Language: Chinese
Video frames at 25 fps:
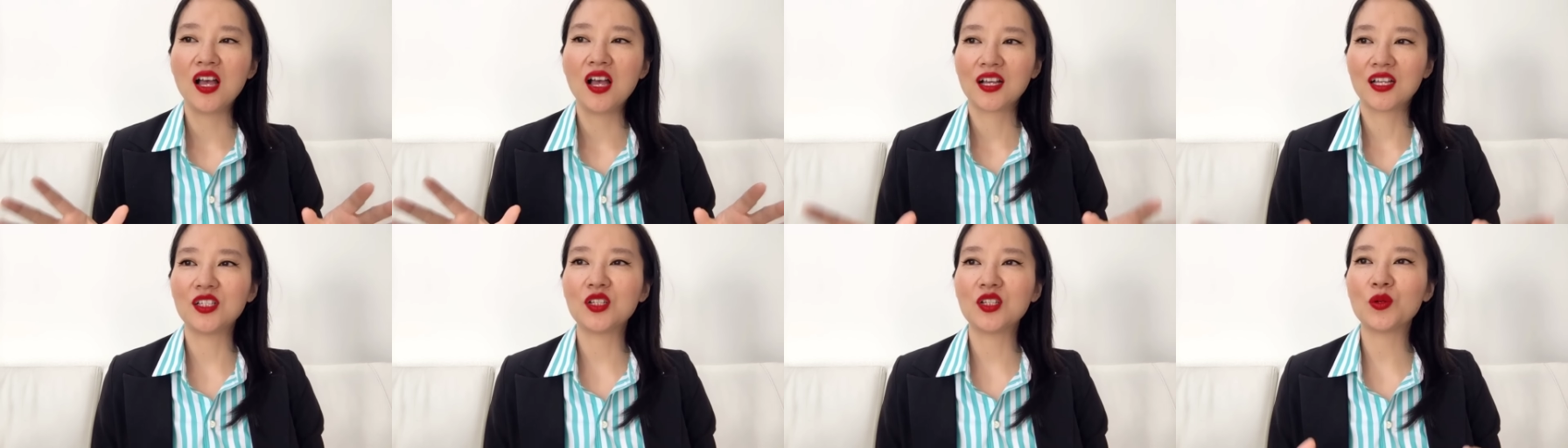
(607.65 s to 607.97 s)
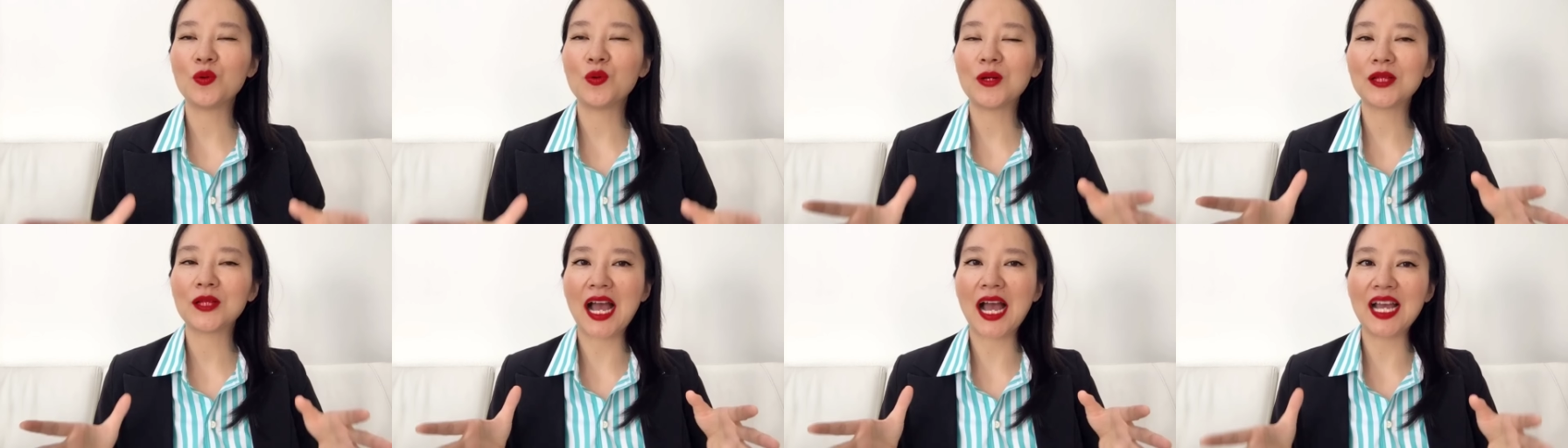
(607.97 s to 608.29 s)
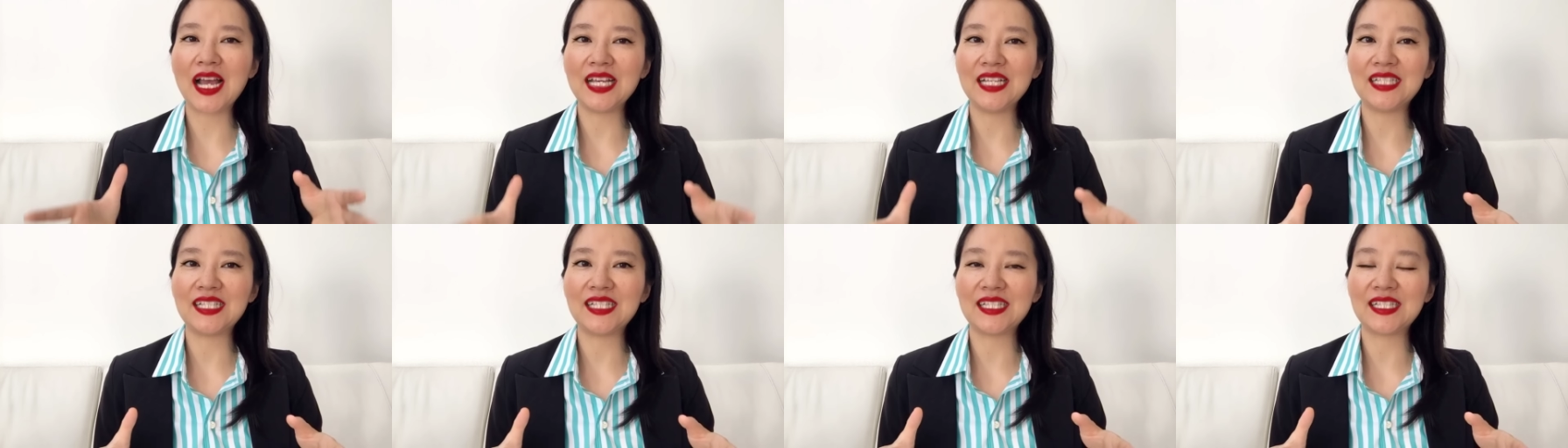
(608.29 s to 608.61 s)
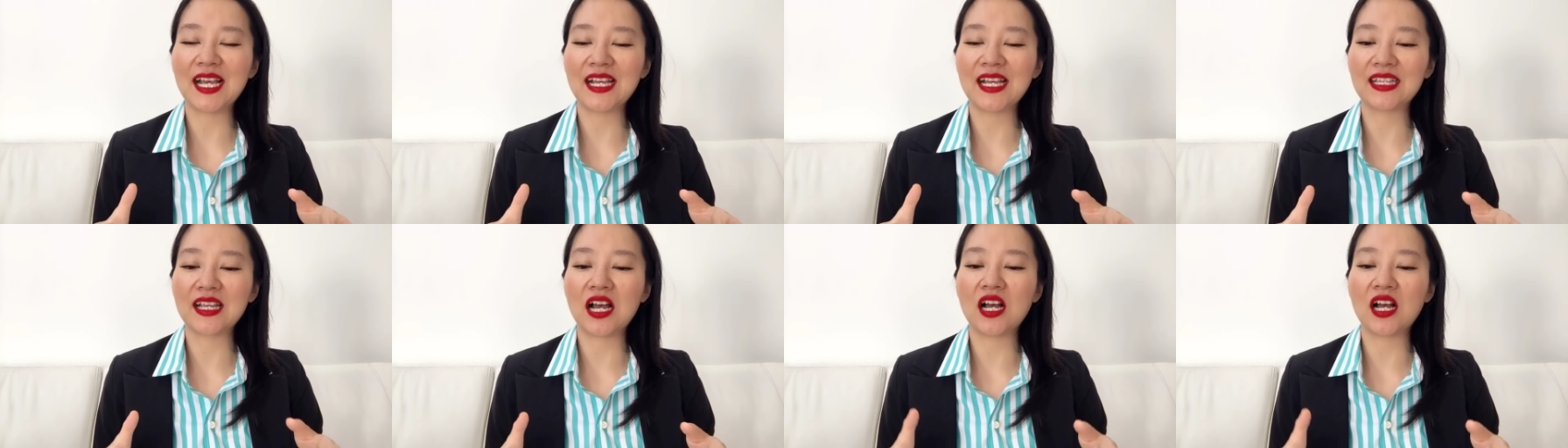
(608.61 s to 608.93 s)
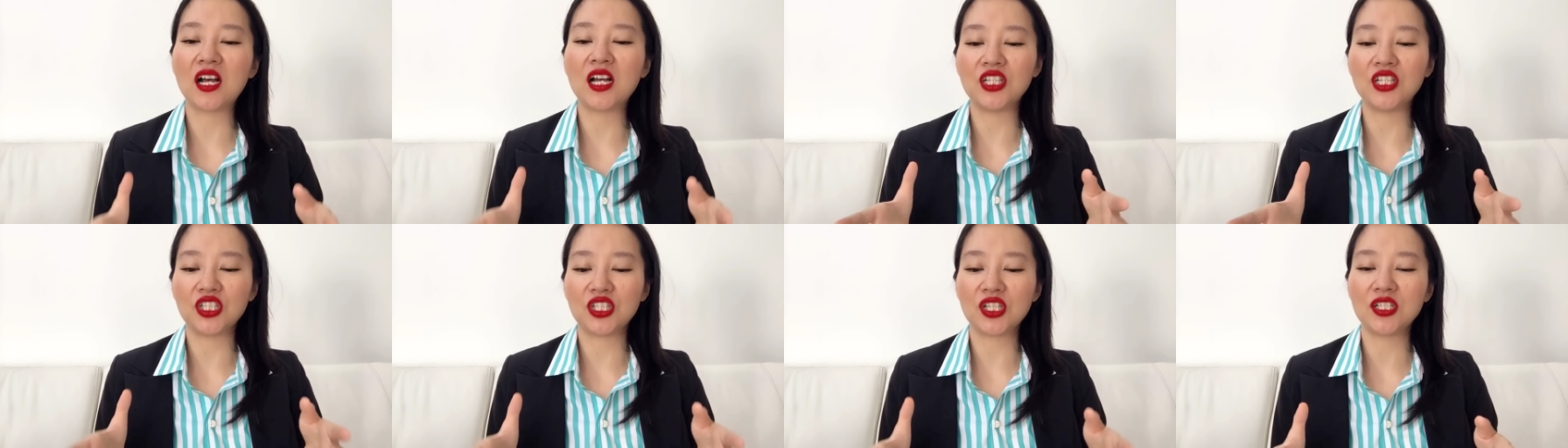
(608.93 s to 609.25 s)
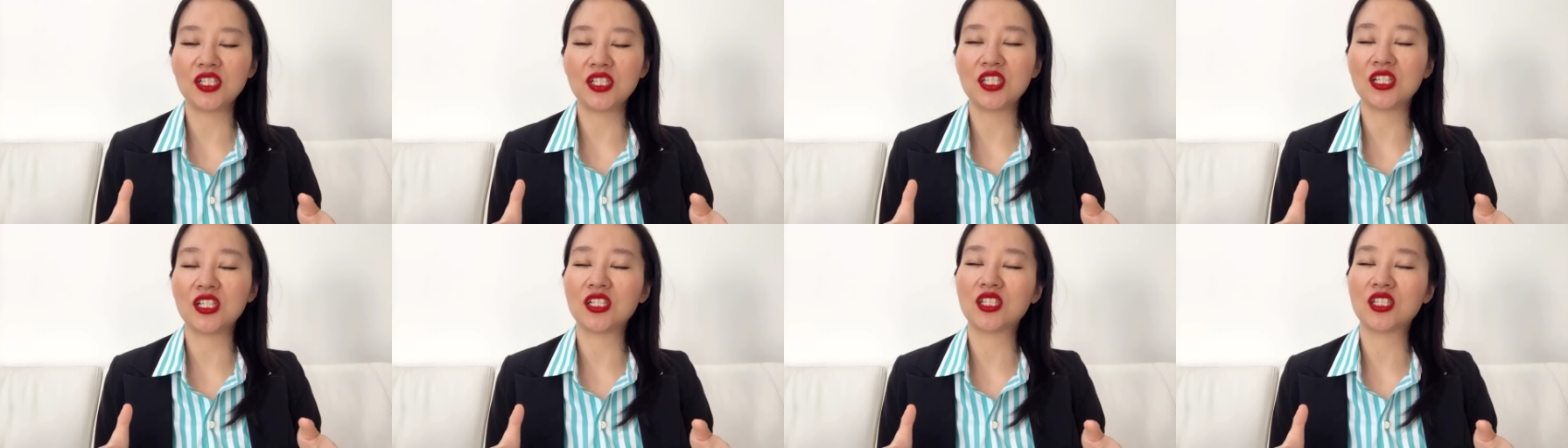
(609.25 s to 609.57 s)
可是如果他一直在那样很奢
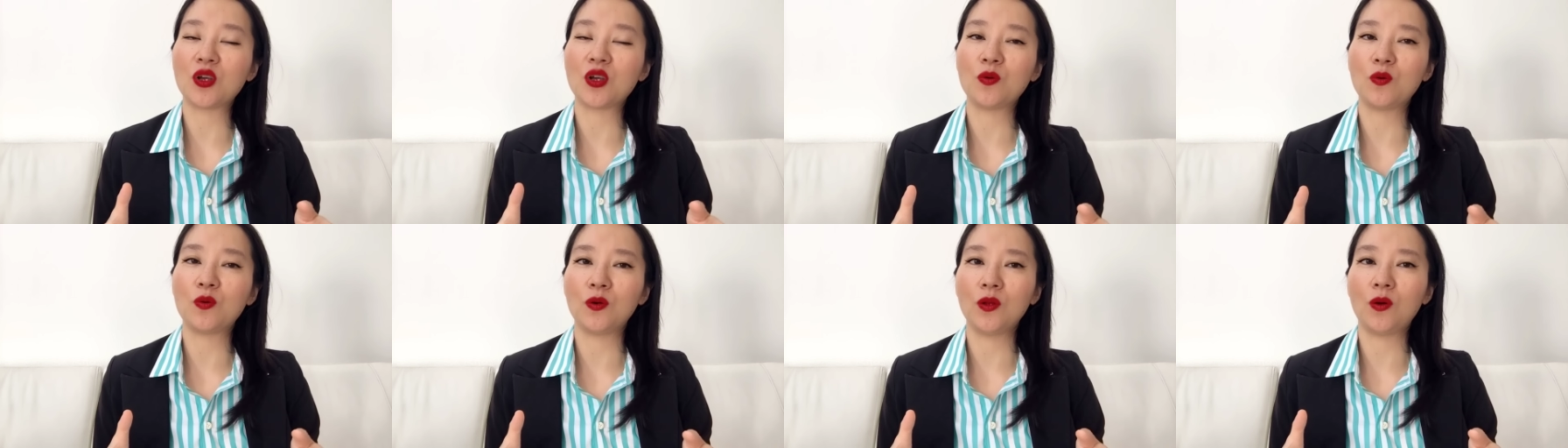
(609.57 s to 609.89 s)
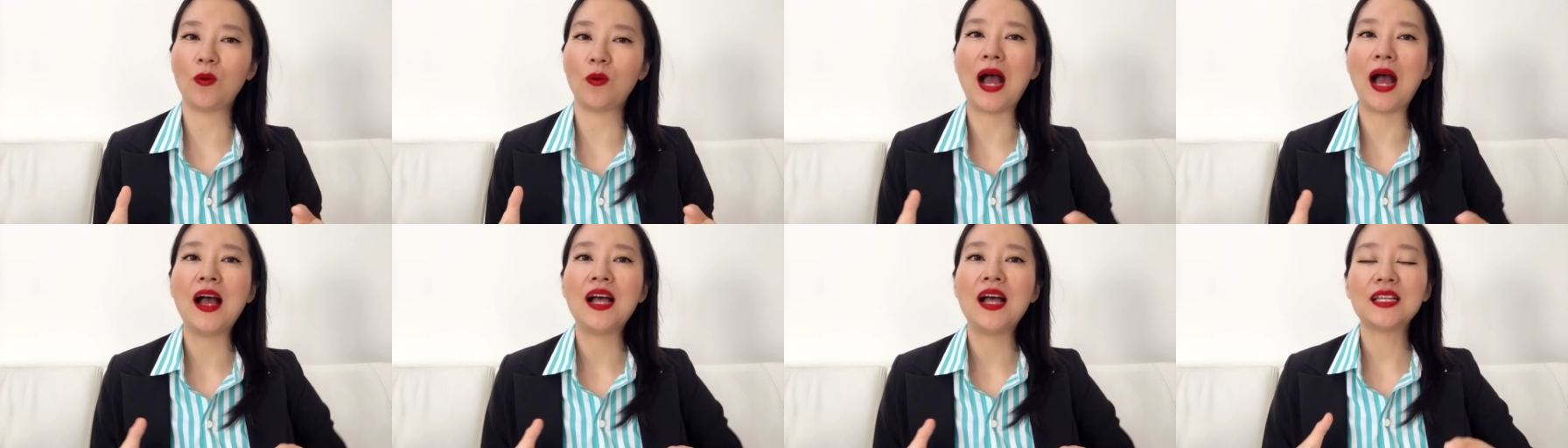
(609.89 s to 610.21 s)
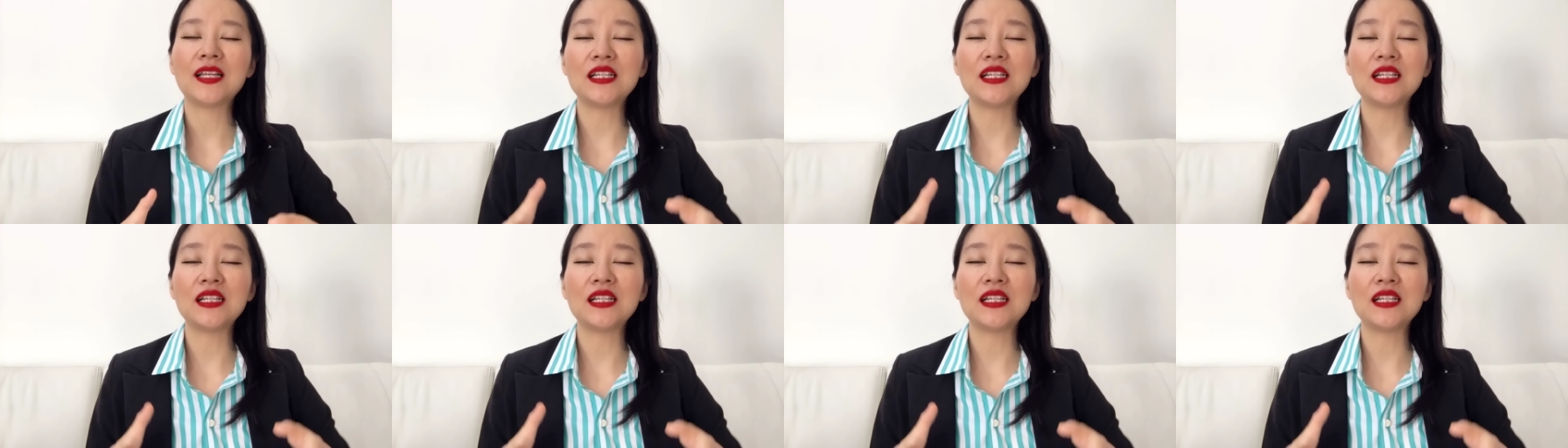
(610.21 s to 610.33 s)
侈的生活的话，